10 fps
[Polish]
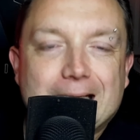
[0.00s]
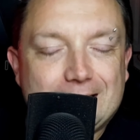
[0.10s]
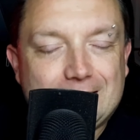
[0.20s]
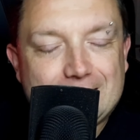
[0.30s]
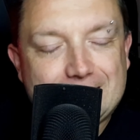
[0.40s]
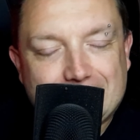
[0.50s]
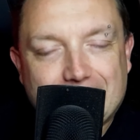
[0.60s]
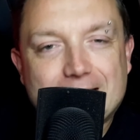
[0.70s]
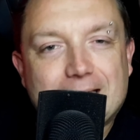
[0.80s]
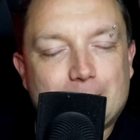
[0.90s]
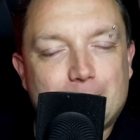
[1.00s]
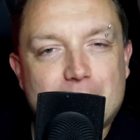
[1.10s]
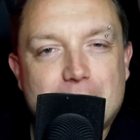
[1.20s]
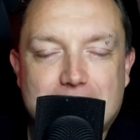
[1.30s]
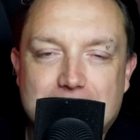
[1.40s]
i ten jak najbardziej
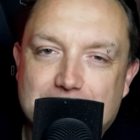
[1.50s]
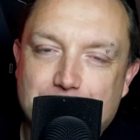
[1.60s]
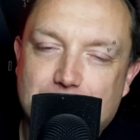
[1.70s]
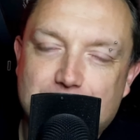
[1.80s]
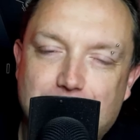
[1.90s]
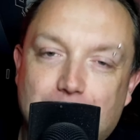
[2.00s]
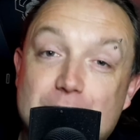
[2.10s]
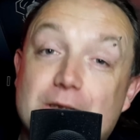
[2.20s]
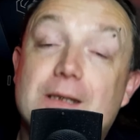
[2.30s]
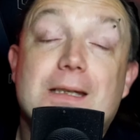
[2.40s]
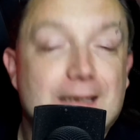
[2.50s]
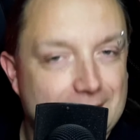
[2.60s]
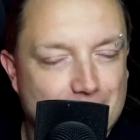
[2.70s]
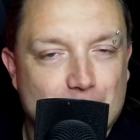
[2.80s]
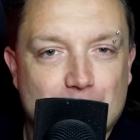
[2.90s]
teraz zapada mi w pamięć i, i jest
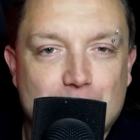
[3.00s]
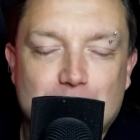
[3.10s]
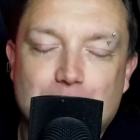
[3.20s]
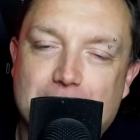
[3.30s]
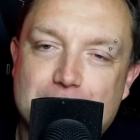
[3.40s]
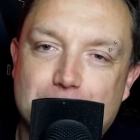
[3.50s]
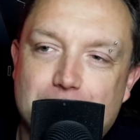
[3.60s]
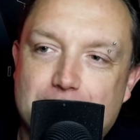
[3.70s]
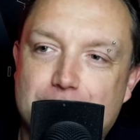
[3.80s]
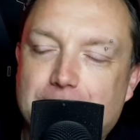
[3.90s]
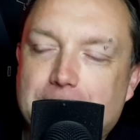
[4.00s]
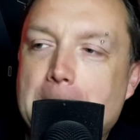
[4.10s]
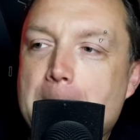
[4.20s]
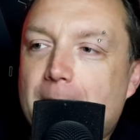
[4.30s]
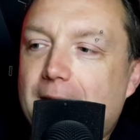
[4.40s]
to rzeczywiście bardzo, bardzo fajne,
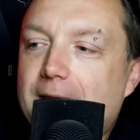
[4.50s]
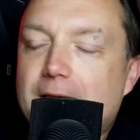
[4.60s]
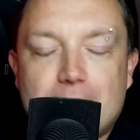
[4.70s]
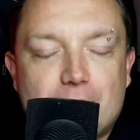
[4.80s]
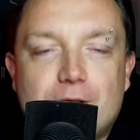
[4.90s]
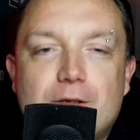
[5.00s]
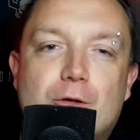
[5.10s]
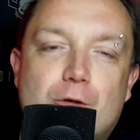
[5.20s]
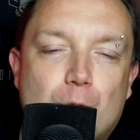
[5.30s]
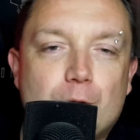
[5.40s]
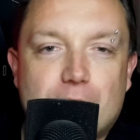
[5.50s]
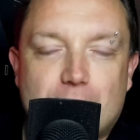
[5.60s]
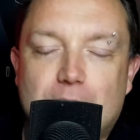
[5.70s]
ale jeżeli nie oczekuję, że to